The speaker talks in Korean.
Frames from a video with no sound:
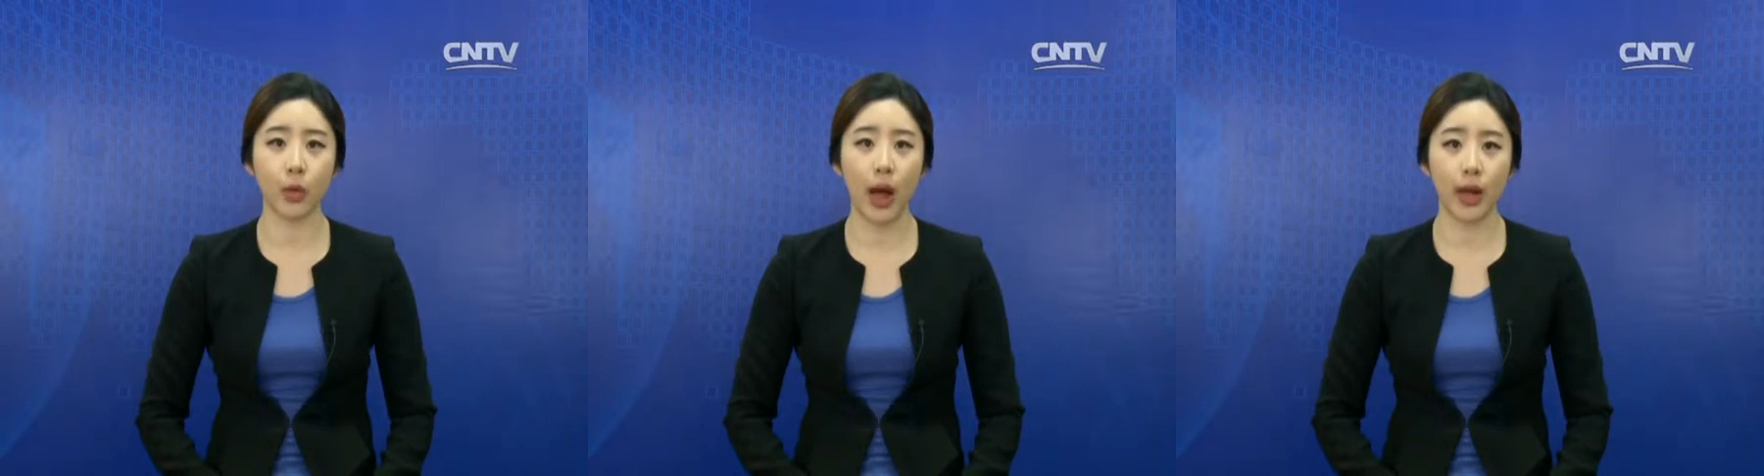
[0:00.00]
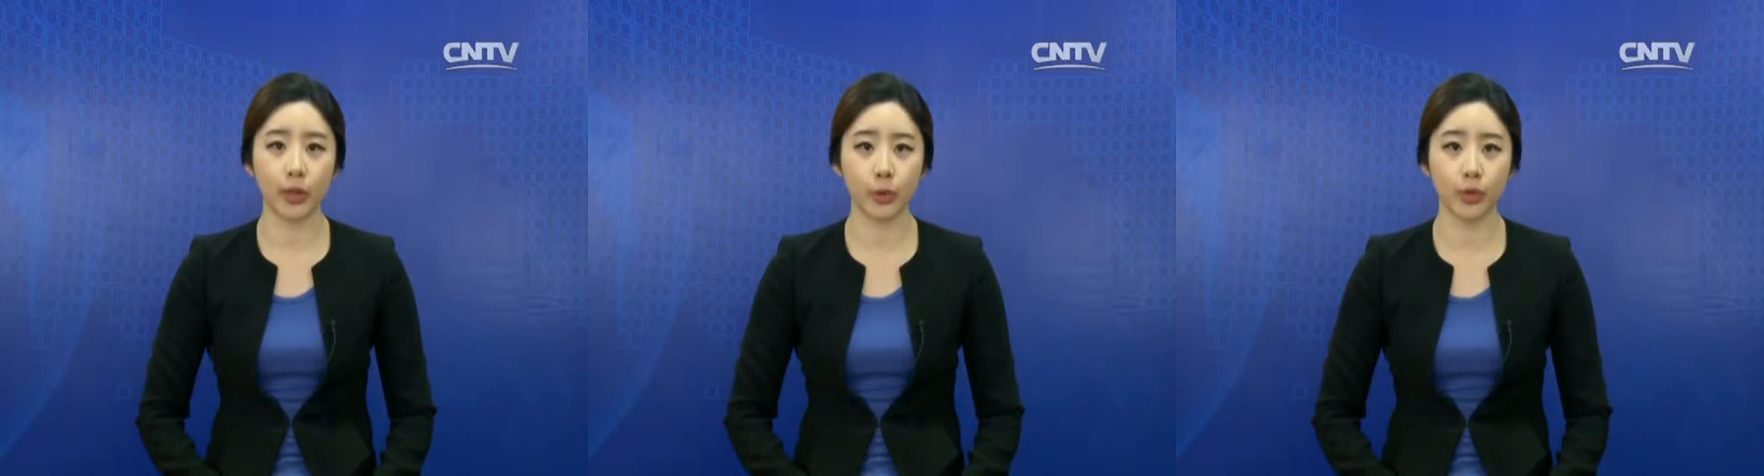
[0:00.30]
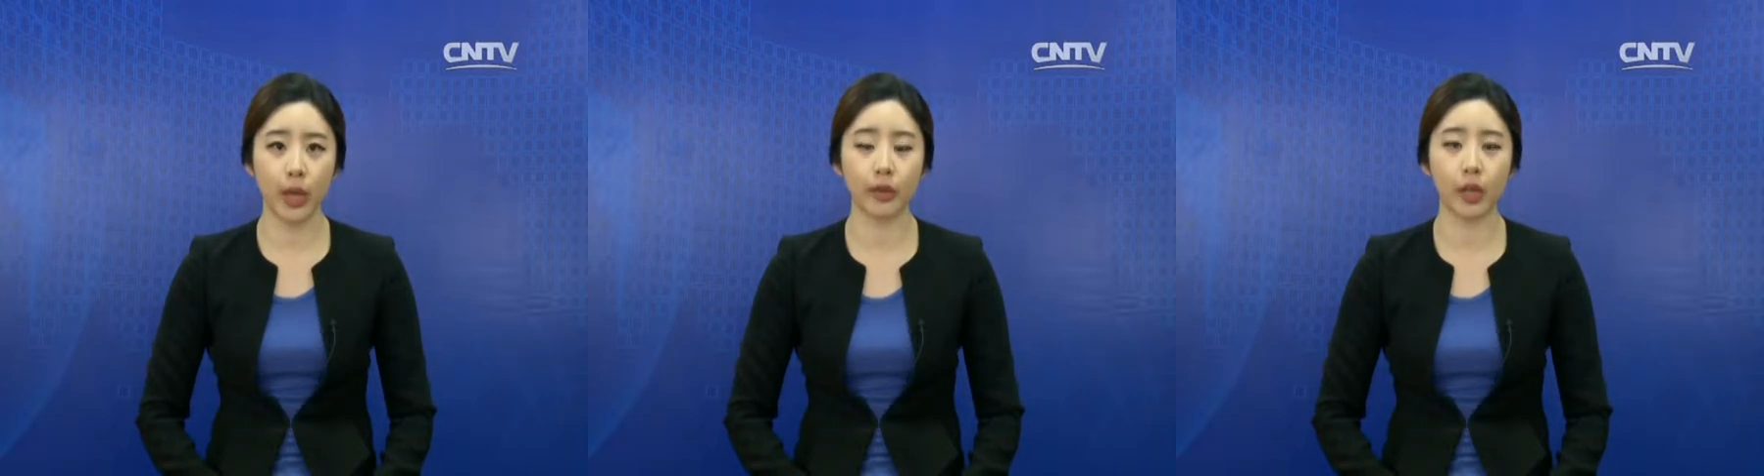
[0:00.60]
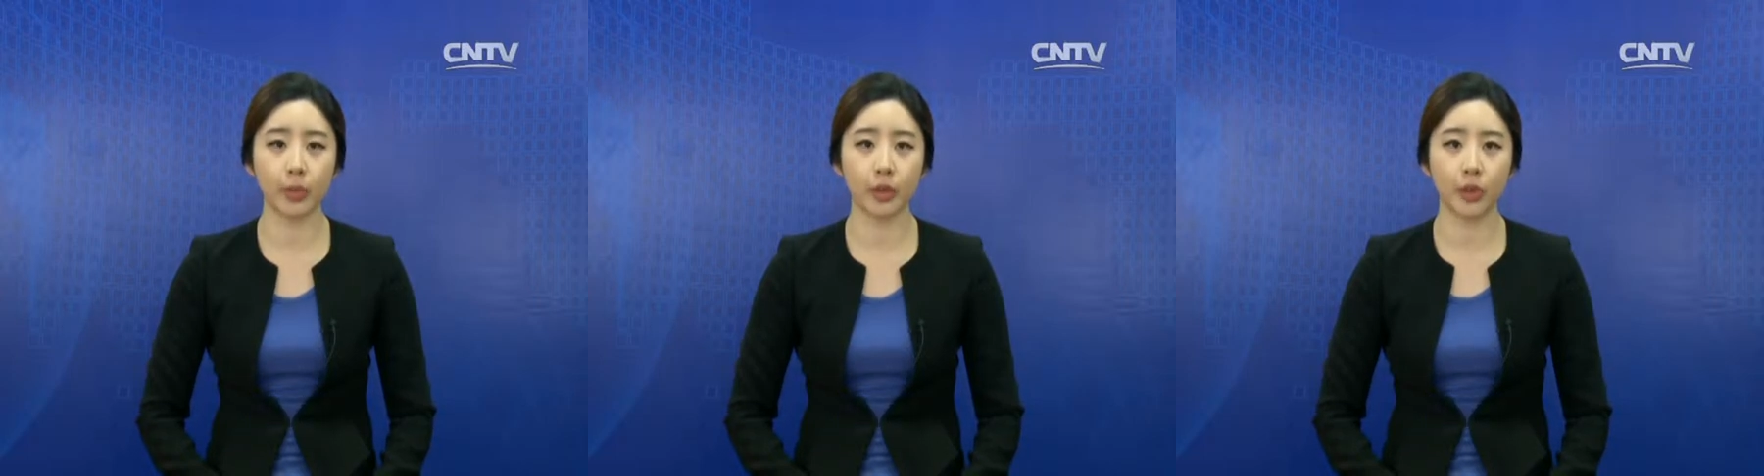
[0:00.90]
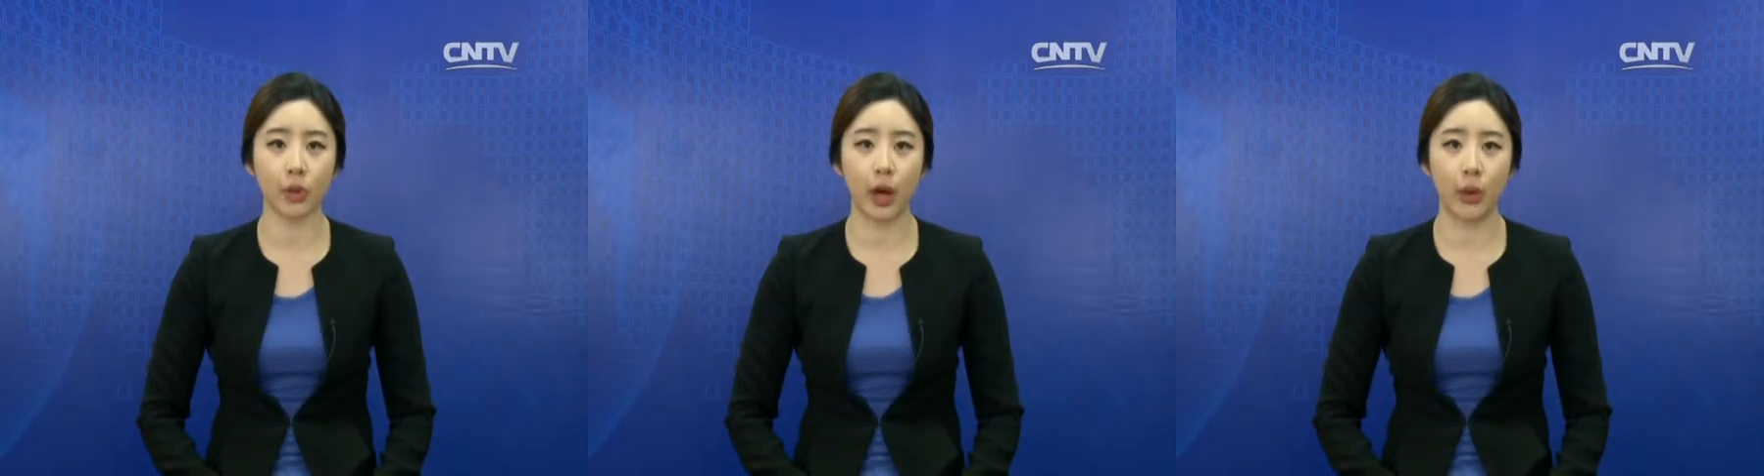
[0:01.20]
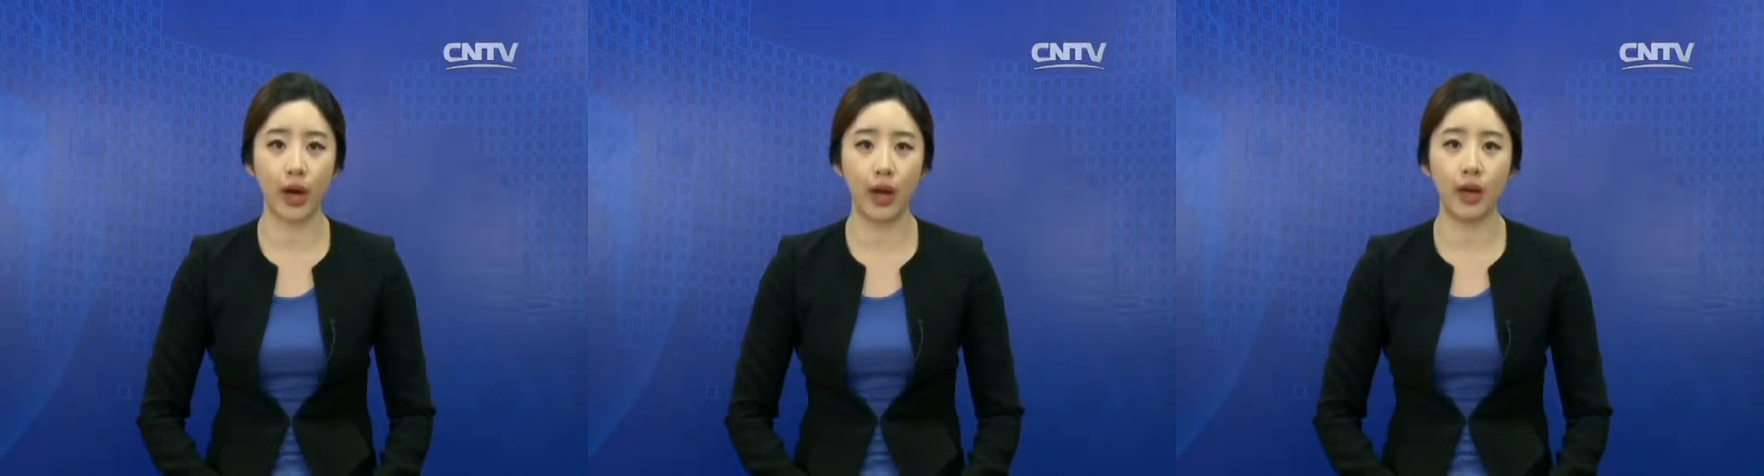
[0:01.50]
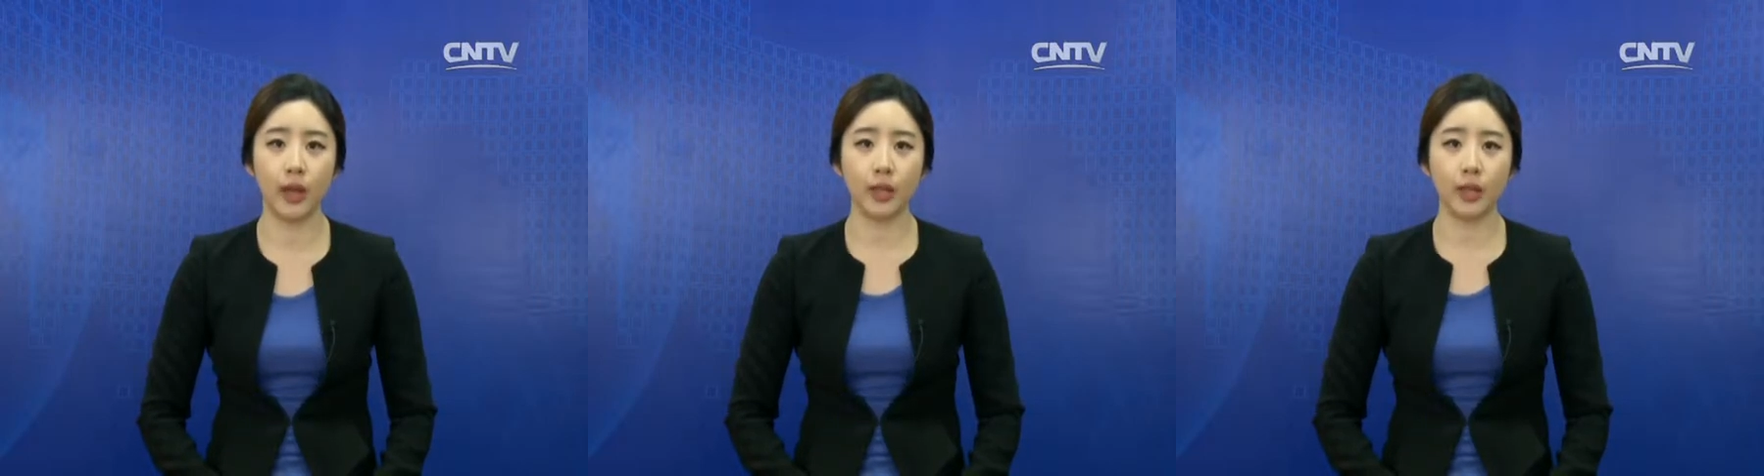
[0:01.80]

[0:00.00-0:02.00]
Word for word: 과학기술 단계별 성과와